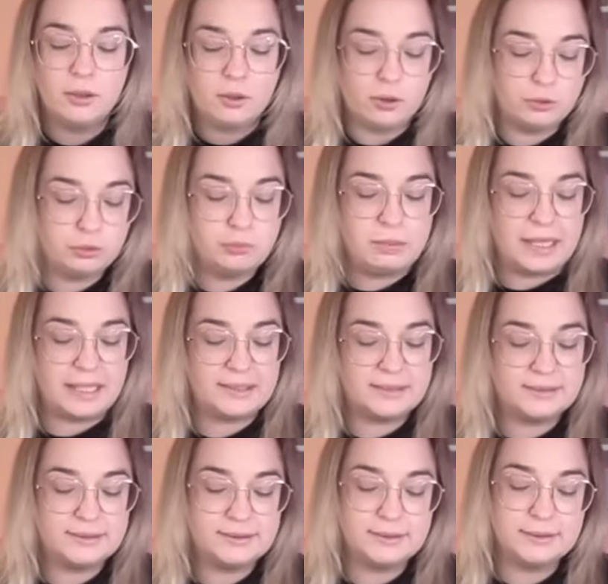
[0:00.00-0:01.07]
on nous parle
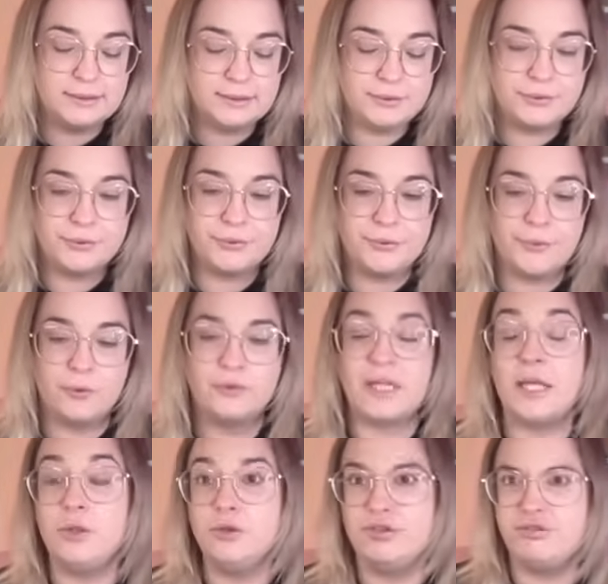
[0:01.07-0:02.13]
ici qu'on
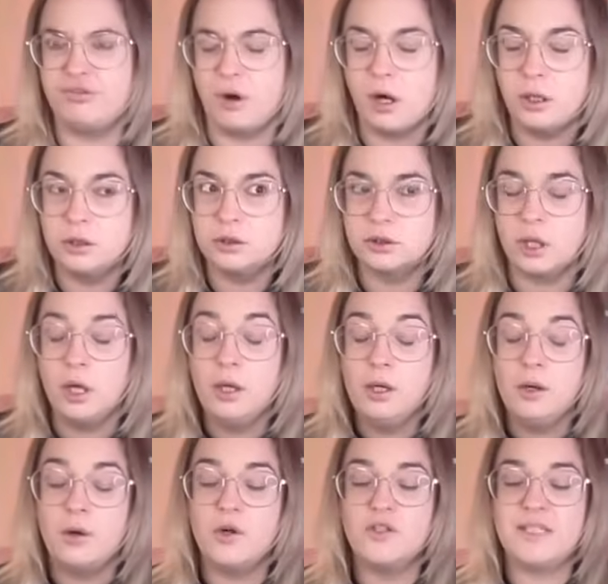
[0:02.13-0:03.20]
a une force,
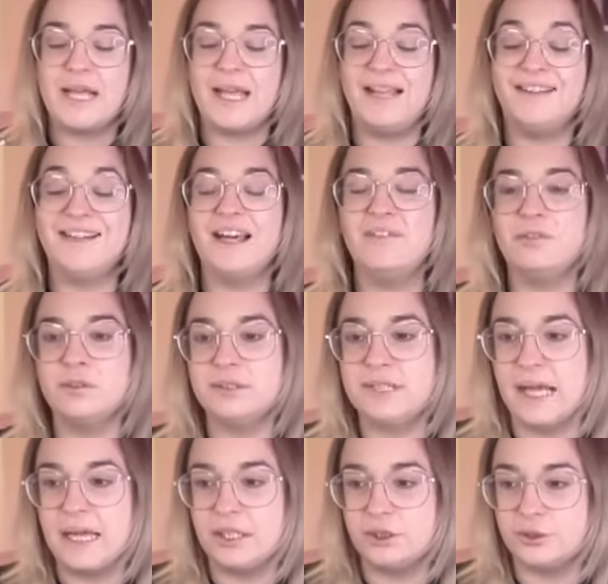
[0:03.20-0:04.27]
on a un
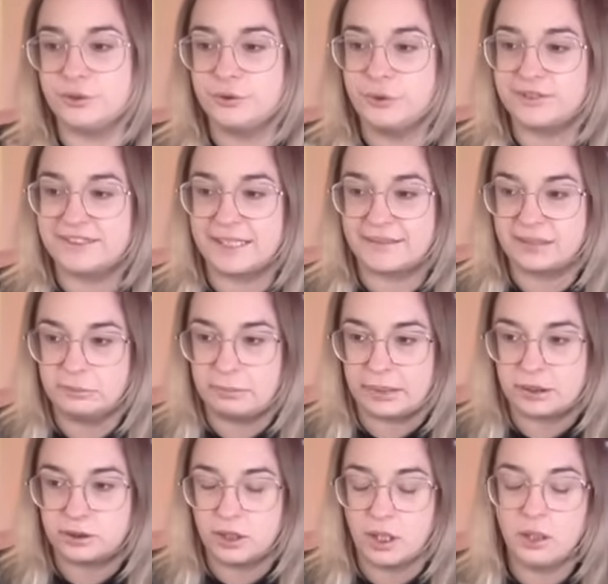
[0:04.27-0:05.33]
avantage sur certaines
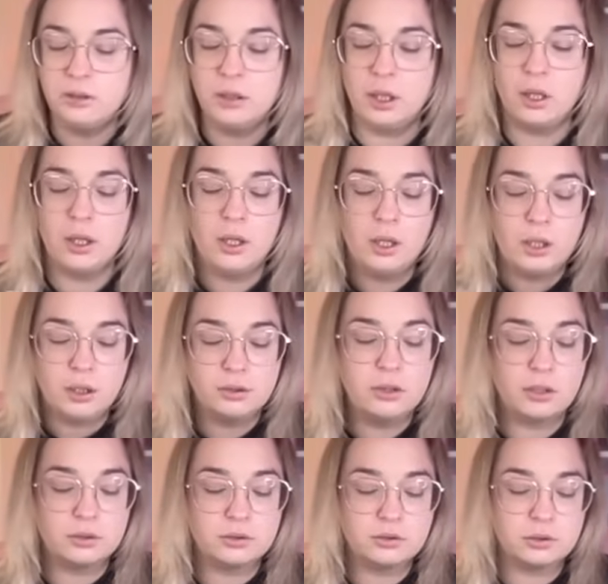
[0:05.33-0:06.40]
personnes,
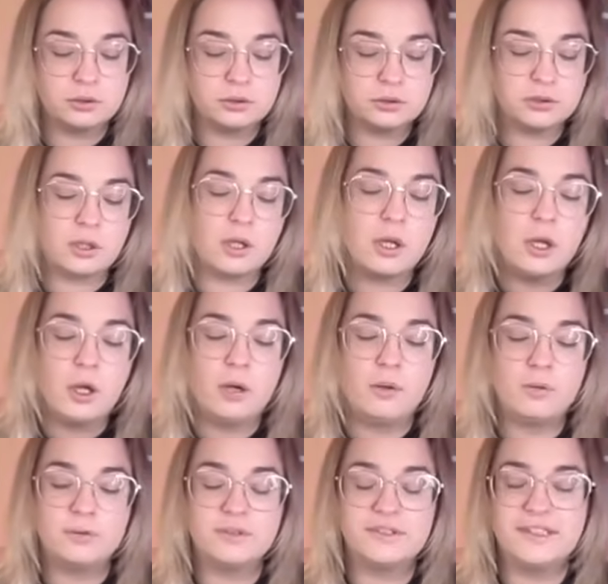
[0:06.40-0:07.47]
dans le sens euh,
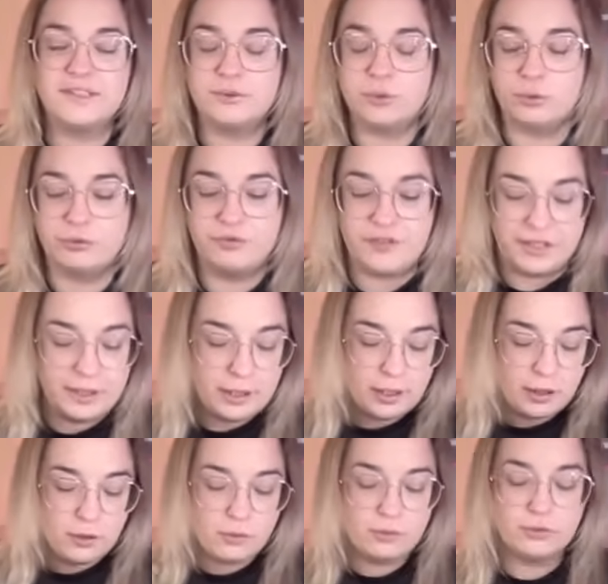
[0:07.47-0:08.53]
on sait ce qu'on fait,
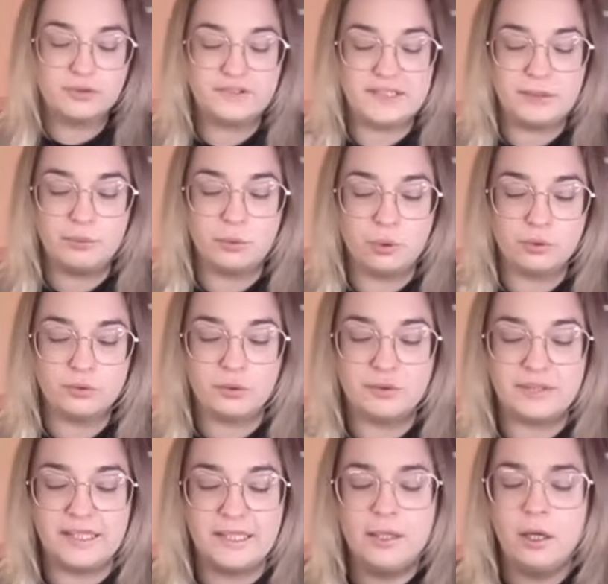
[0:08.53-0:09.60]
on sait où on
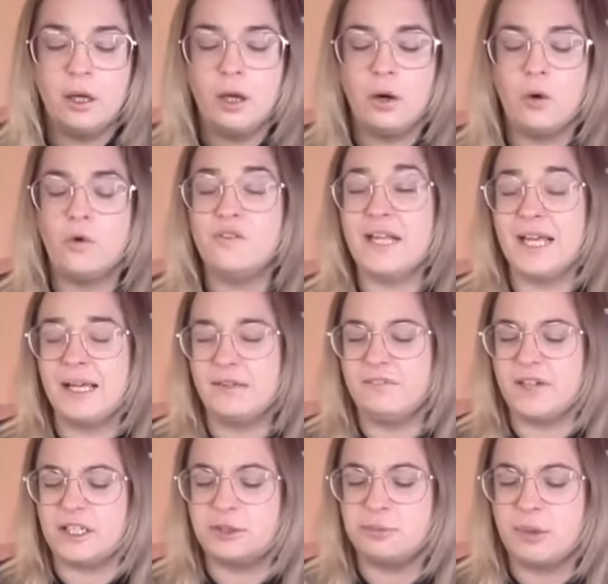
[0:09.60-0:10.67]
en est, on a
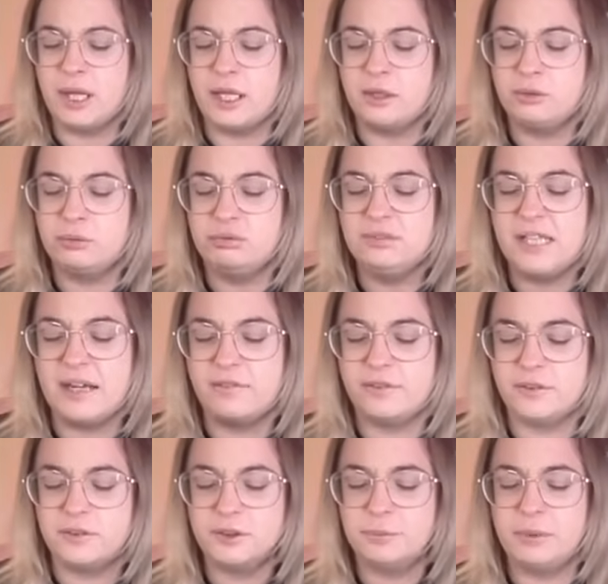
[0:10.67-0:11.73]
vachement un coup
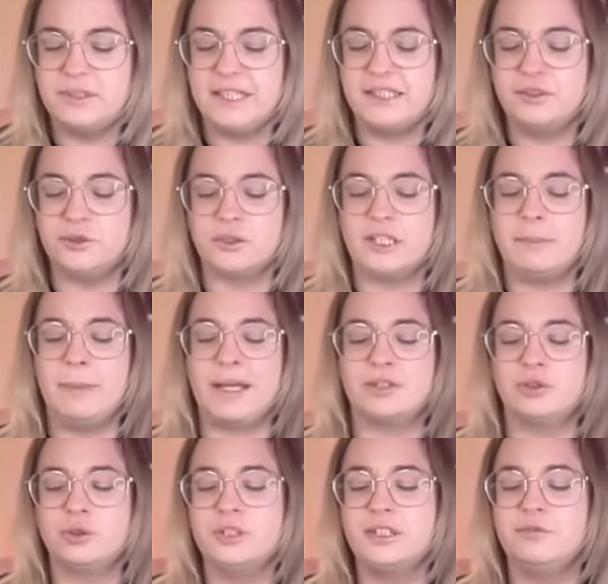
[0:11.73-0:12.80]
d'avance peut-être sur des
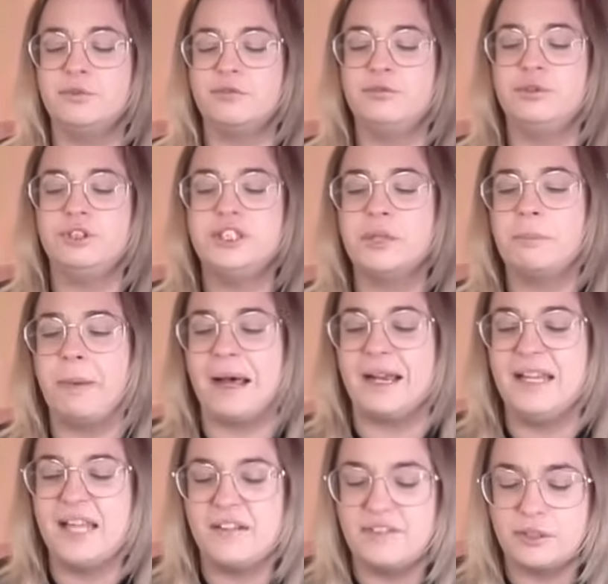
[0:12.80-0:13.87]
personnes qui vont venir
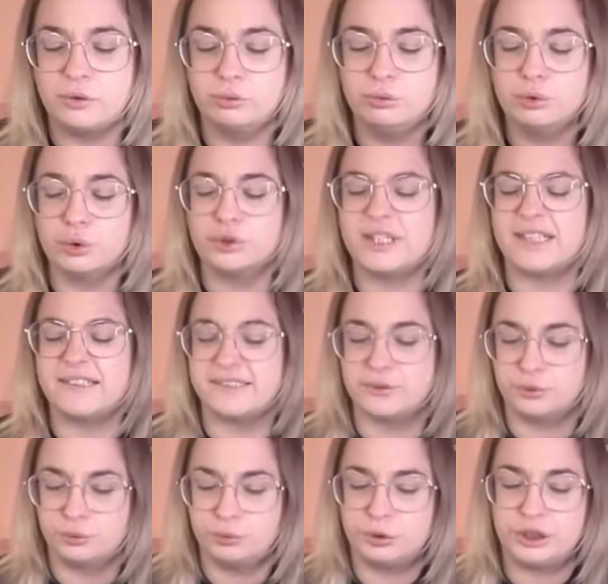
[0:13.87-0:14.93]
parler avec nous sur certains
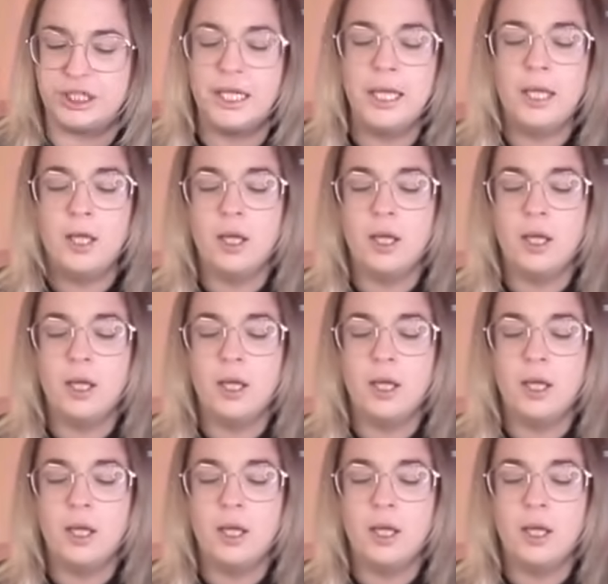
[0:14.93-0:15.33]
sujets